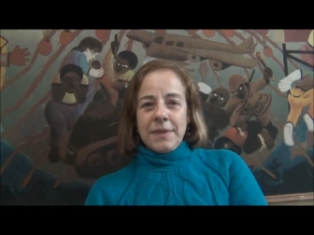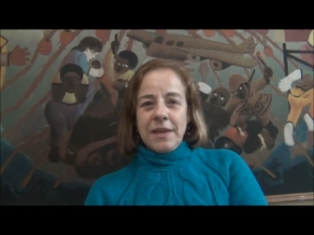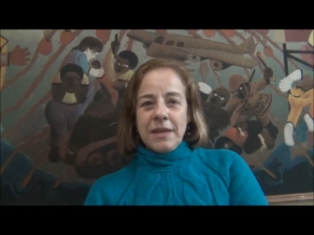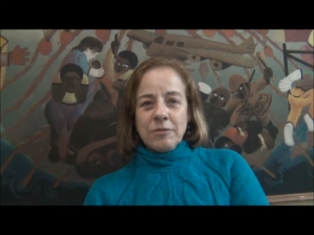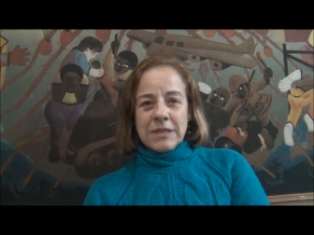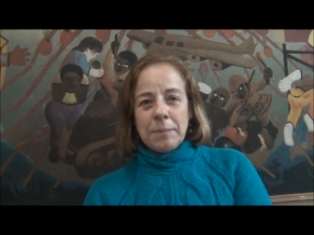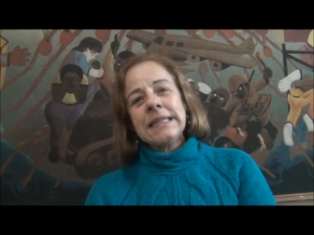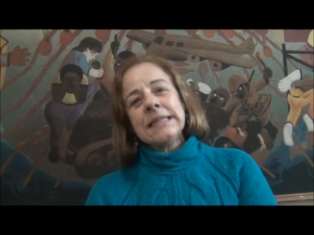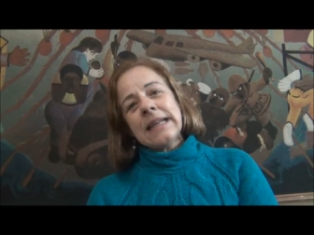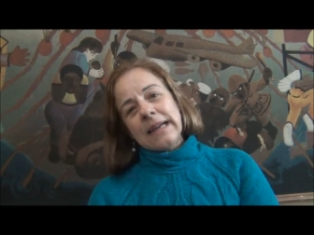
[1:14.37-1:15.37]
e nos
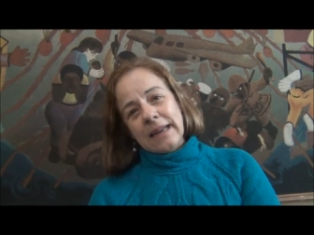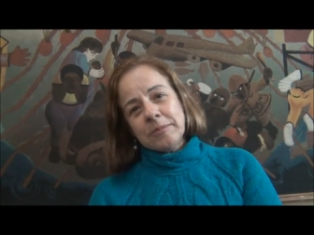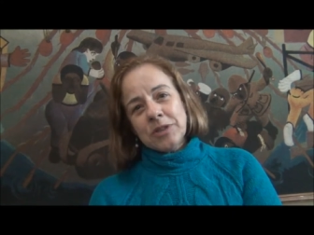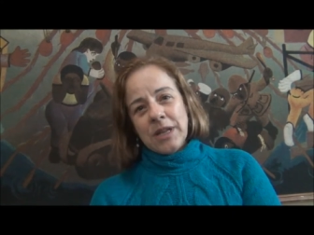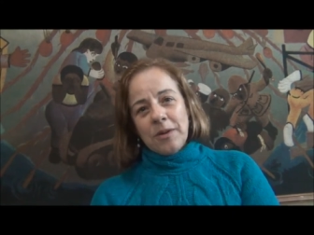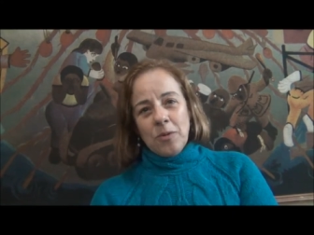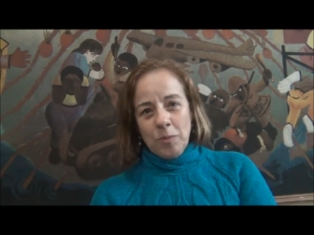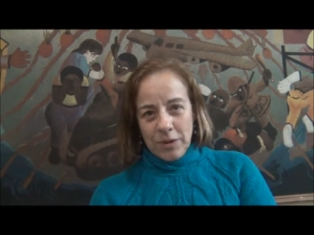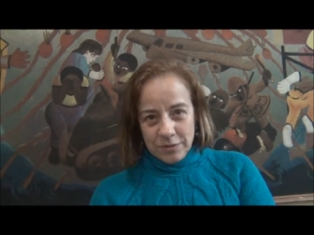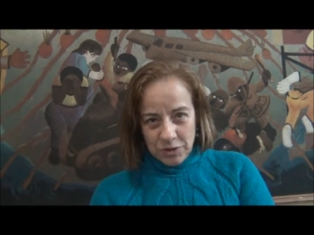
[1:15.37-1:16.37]
apresentaremos na
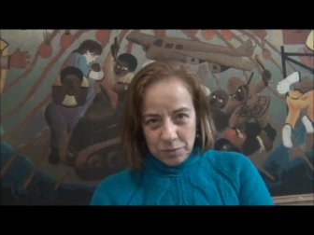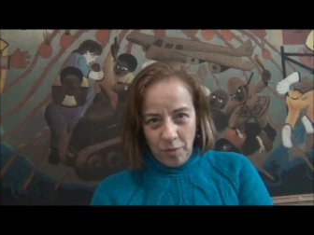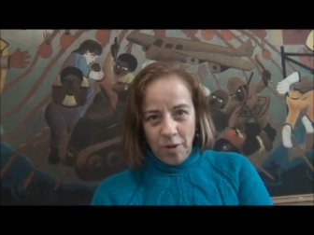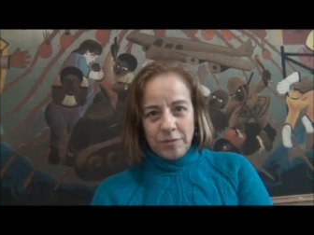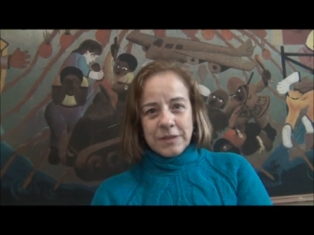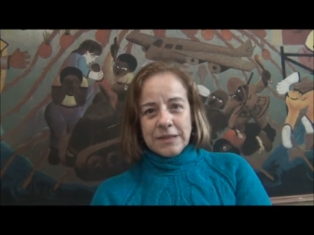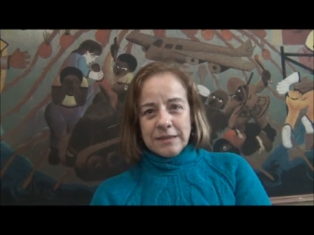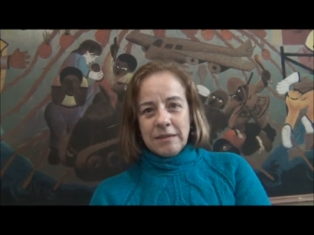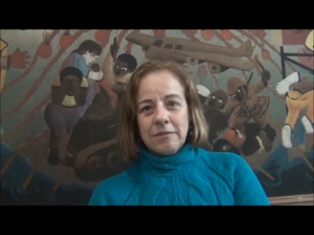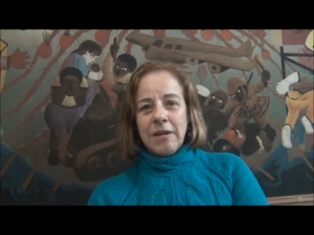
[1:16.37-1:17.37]
Cúpula dos Povos,
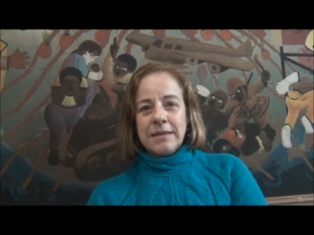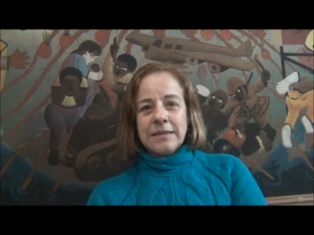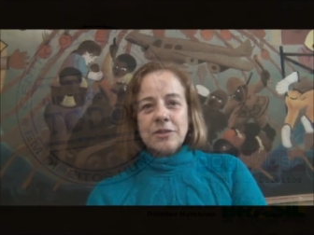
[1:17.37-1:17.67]
então, com essa